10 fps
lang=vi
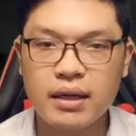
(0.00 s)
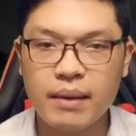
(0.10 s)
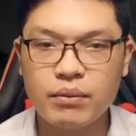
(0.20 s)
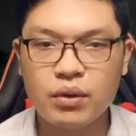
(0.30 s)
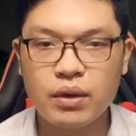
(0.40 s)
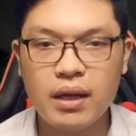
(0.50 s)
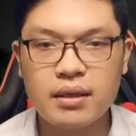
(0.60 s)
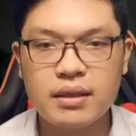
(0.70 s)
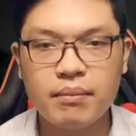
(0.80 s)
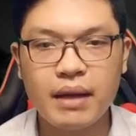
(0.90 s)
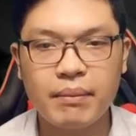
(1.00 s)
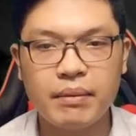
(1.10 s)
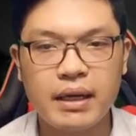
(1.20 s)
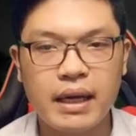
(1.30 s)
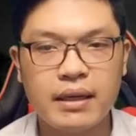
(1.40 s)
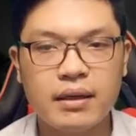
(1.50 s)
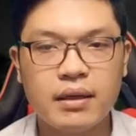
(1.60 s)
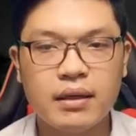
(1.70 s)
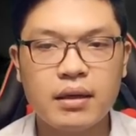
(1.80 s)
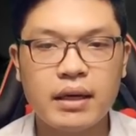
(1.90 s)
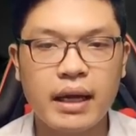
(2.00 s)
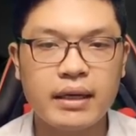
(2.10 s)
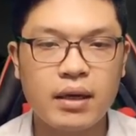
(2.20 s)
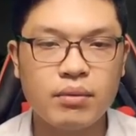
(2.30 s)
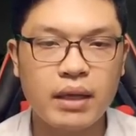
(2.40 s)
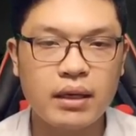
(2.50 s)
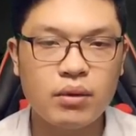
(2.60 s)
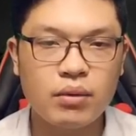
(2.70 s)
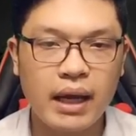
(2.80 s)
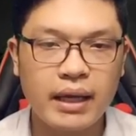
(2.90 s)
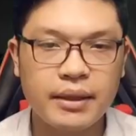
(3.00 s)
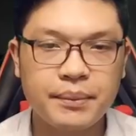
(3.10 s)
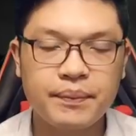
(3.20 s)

ném xuống đất dẫm đạp lên đây, người này không thể lưu lại.